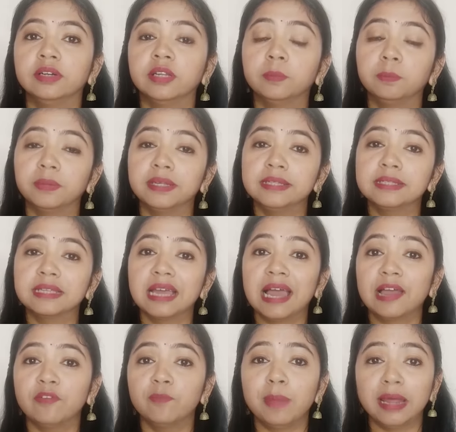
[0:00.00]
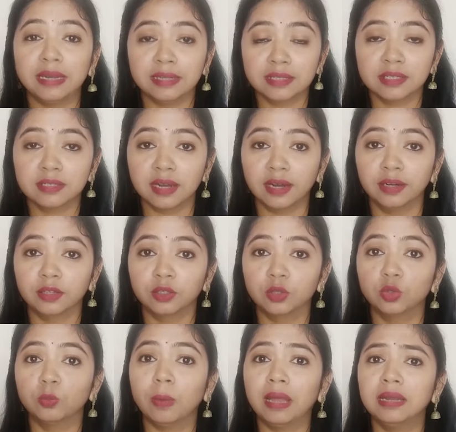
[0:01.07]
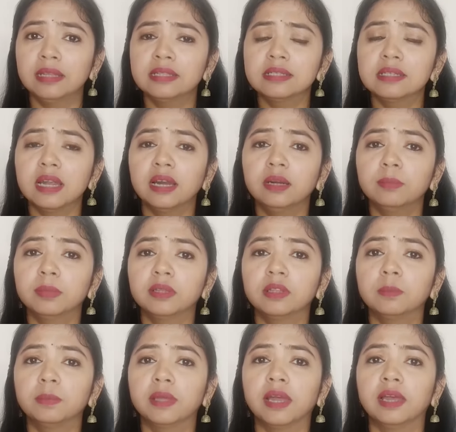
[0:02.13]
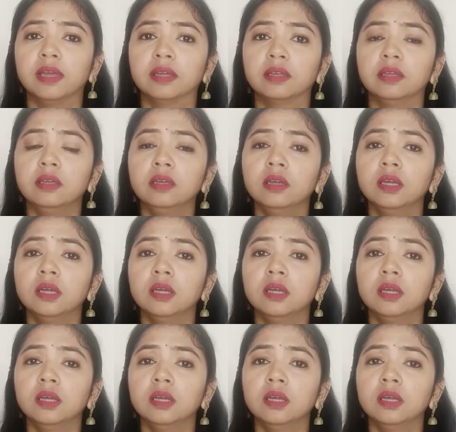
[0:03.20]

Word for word: टिप इज़ हैव बैलेंस डाइट तो बैलेंस डाइट मतलब क्या है कि